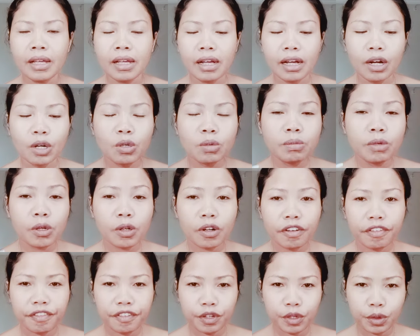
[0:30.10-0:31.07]
aku mau
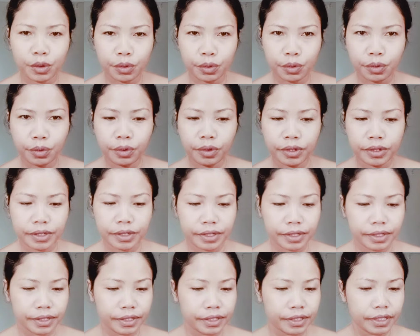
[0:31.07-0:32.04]
review
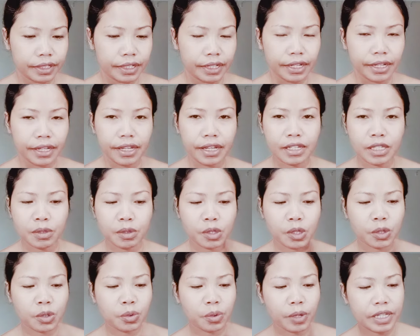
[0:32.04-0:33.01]
ya
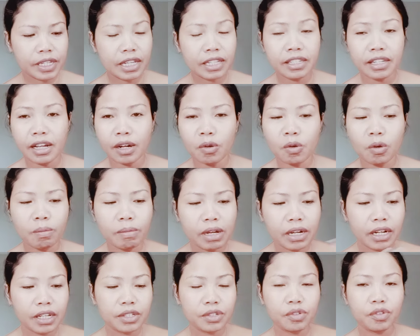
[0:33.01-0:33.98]
sesuai janji aku
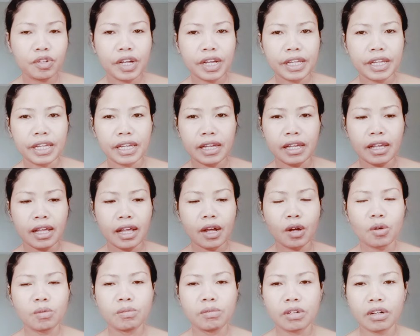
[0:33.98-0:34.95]
kemarin juga ya
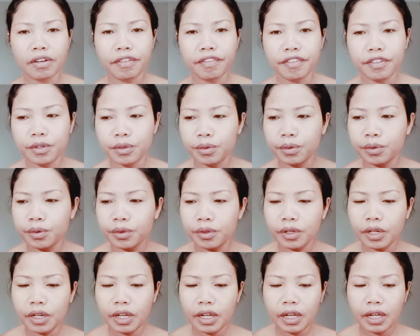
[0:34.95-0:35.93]
aku mau
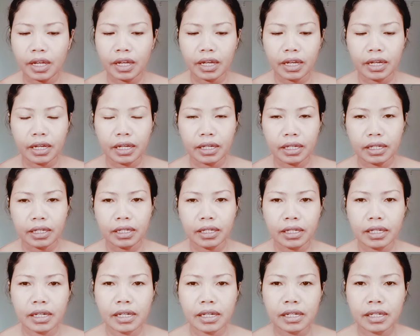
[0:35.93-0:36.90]
review
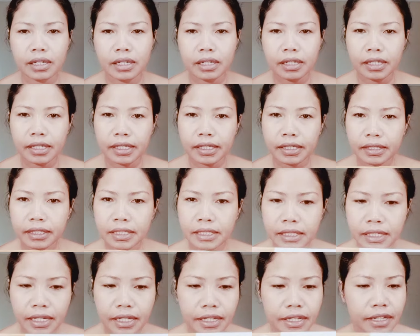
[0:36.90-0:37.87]
uh,
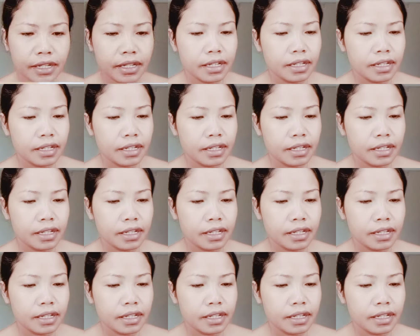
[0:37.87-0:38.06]
ini